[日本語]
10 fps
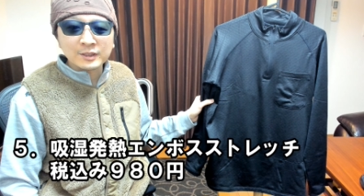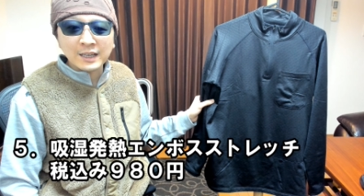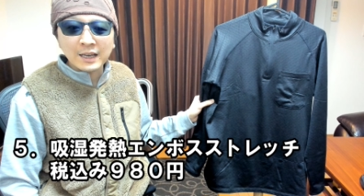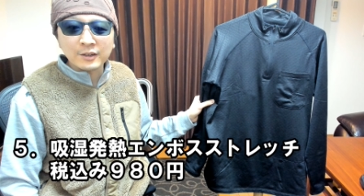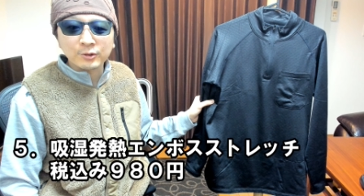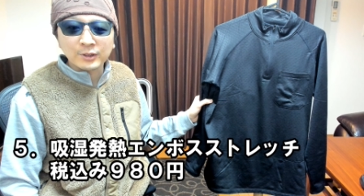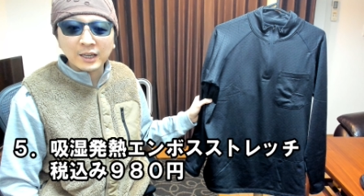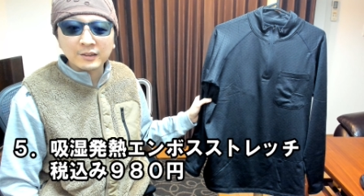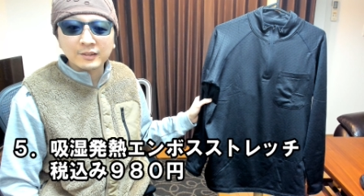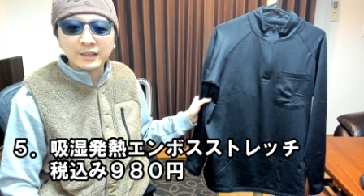スタイルと
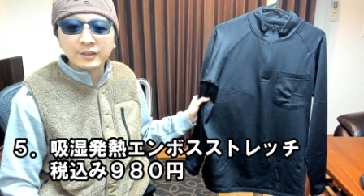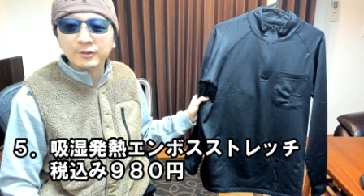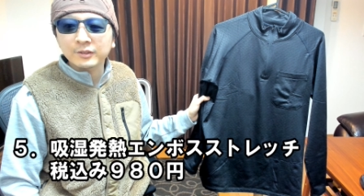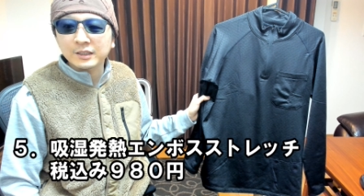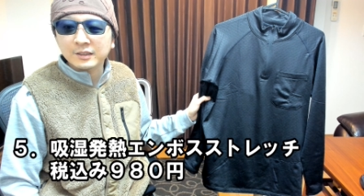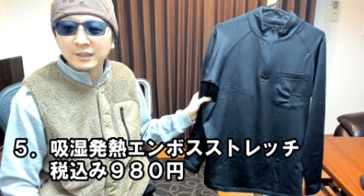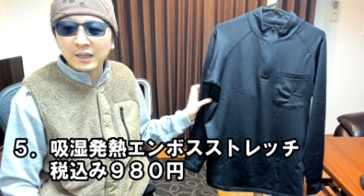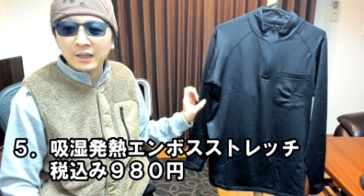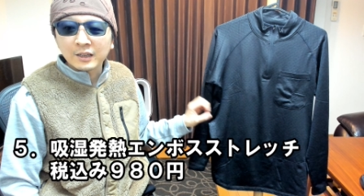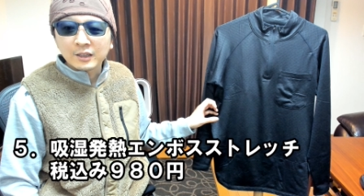なっているんです
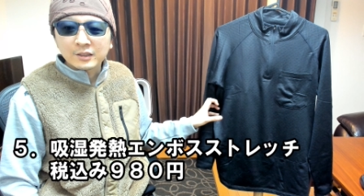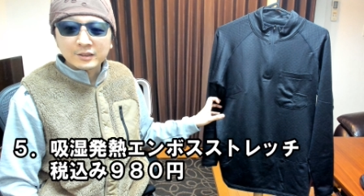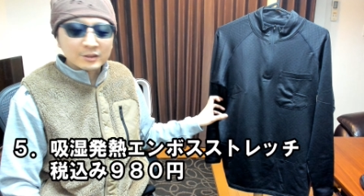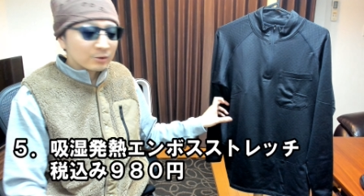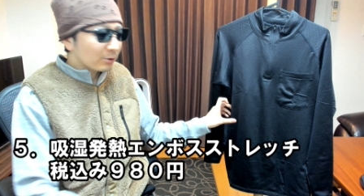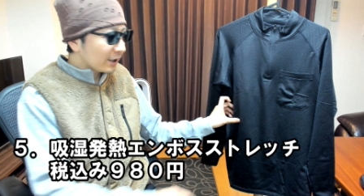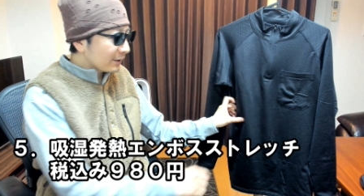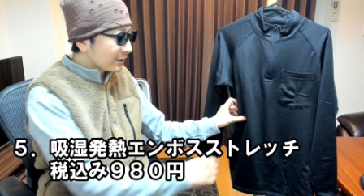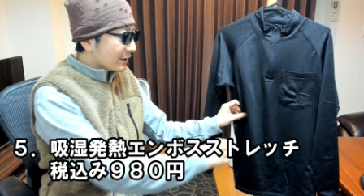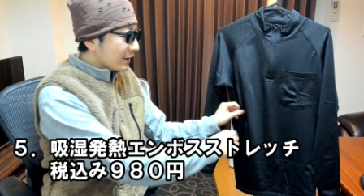が、
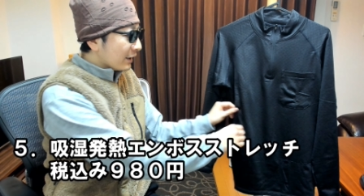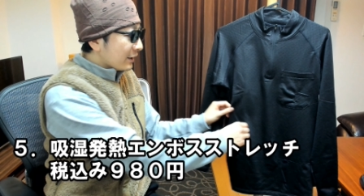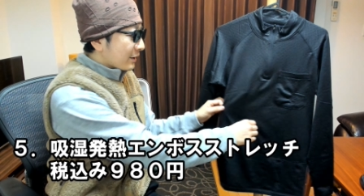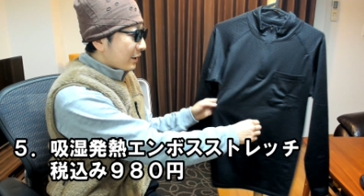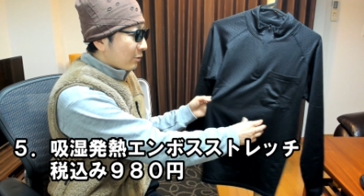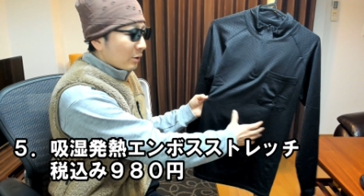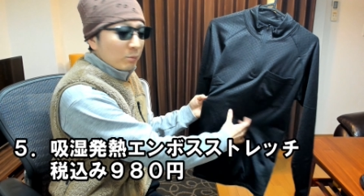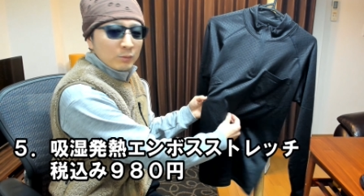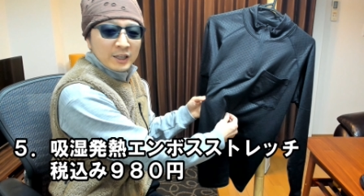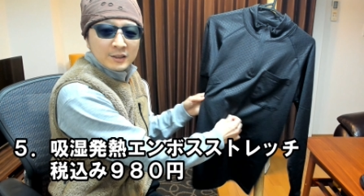ストレッチがですね、これ
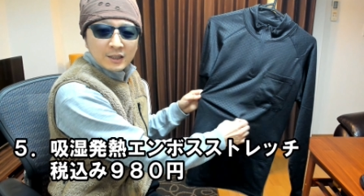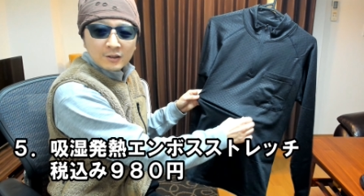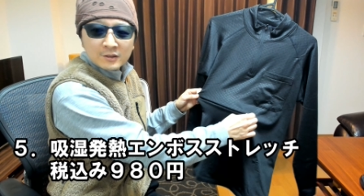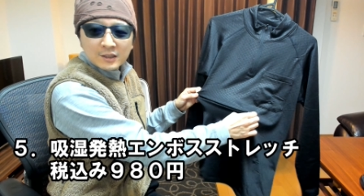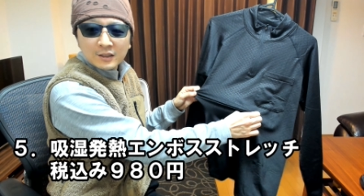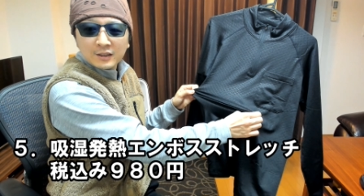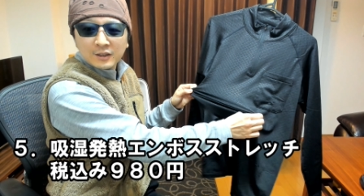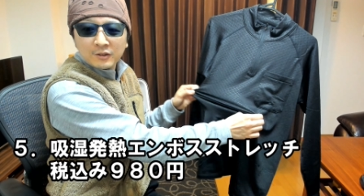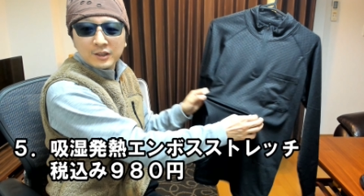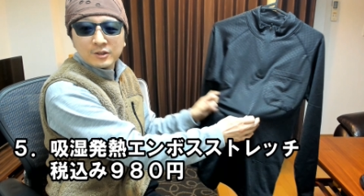めちゃくちゃ効い
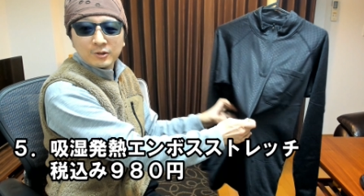てるんです